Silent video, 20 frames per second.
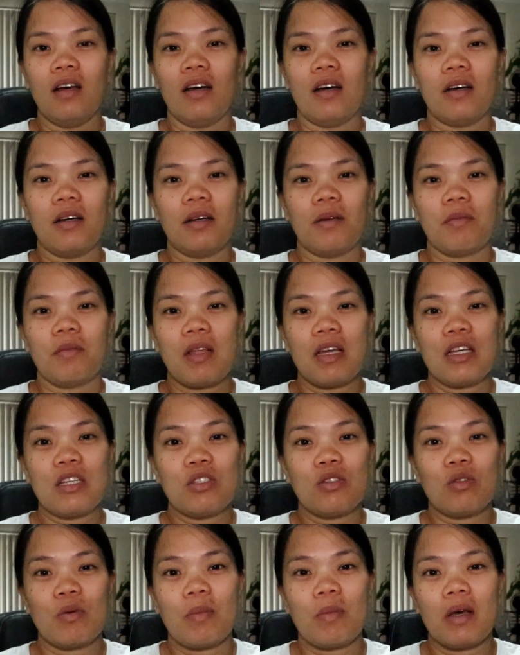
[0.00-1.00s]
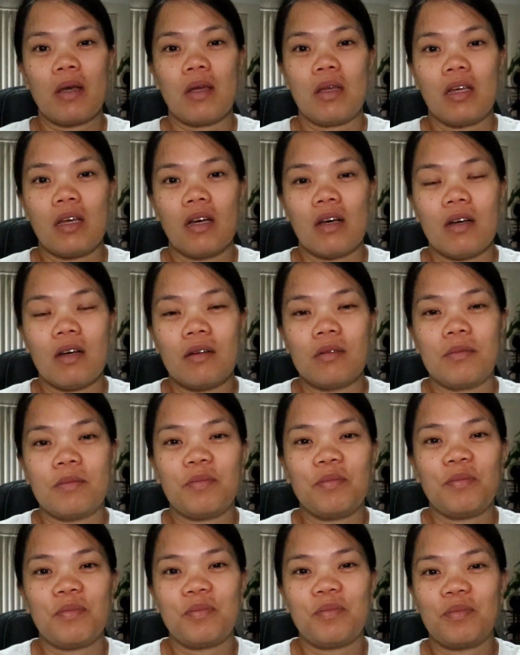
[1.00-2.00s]
um, thanks to my
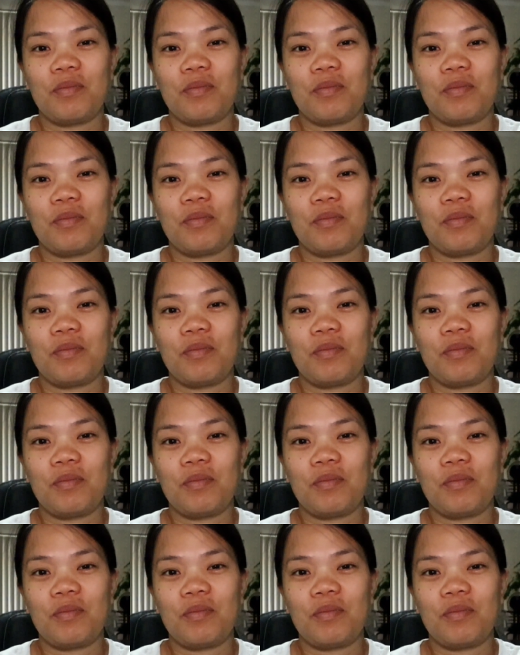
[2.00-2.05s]
um,